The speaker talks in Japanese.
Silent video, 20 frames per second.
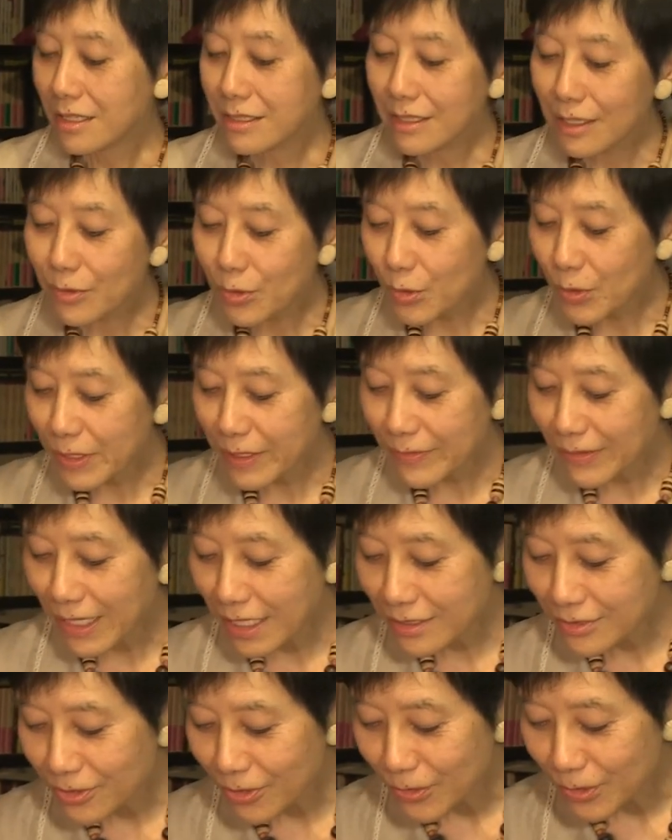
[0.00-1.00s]
でこれは
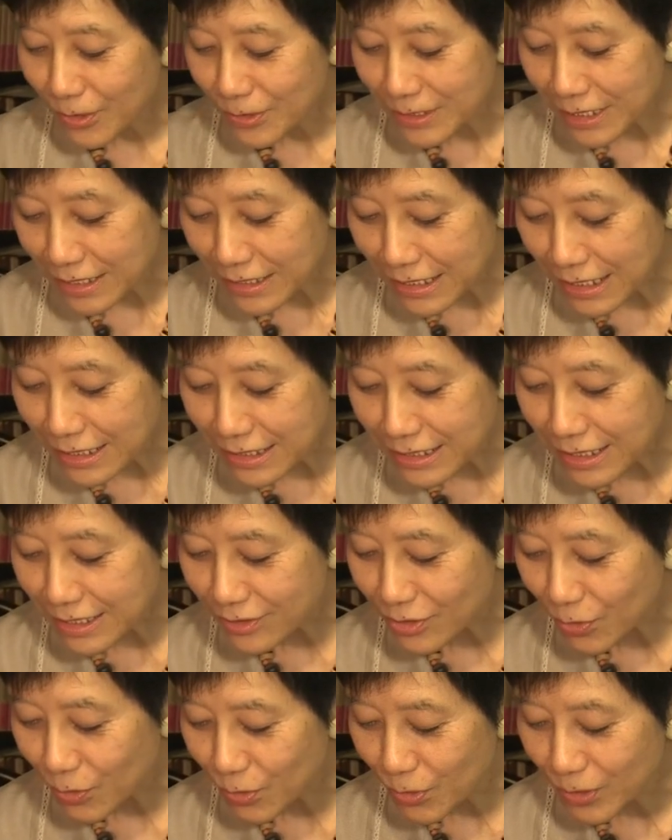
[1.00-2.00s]
あの佐々木
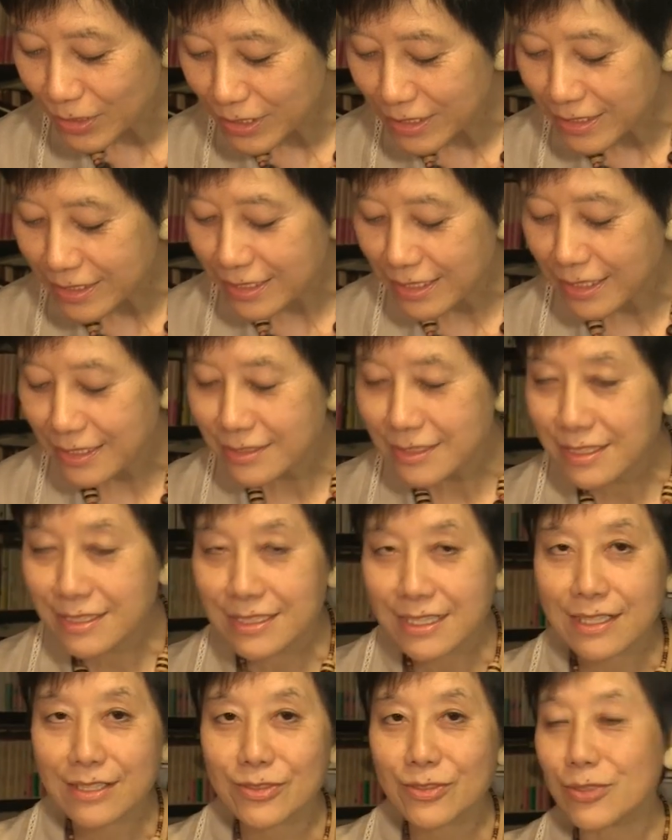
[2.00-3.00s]
宗一先
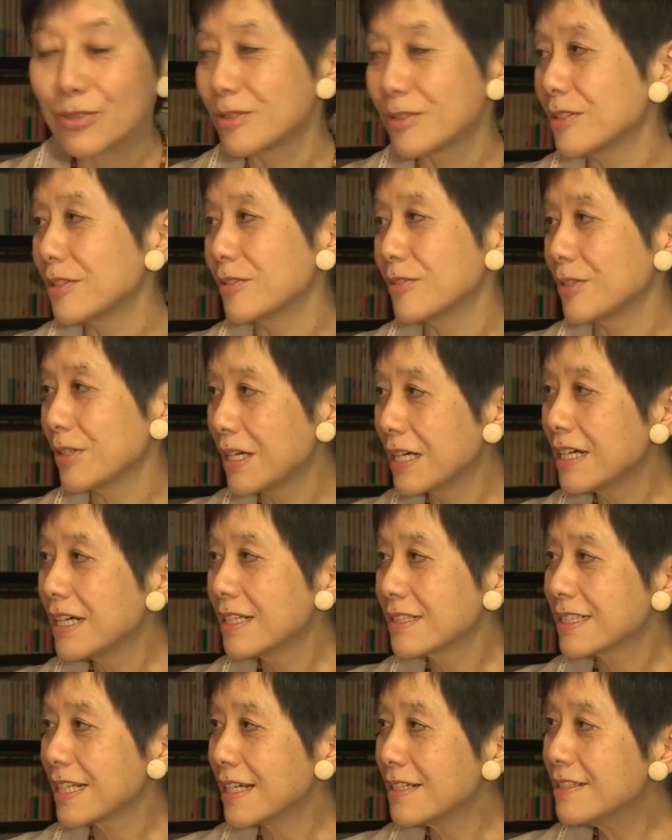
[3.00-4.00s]
生という
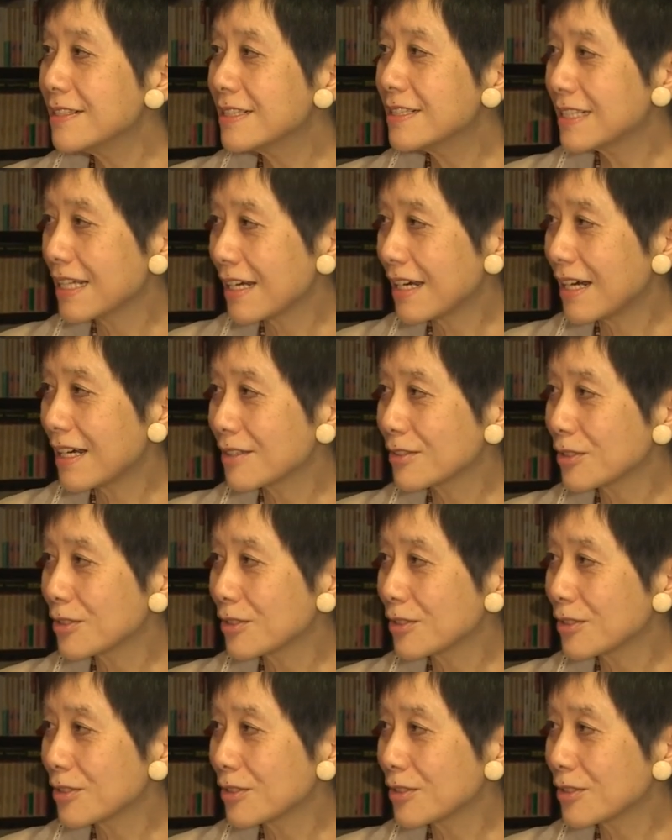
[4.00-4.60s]
戦前あ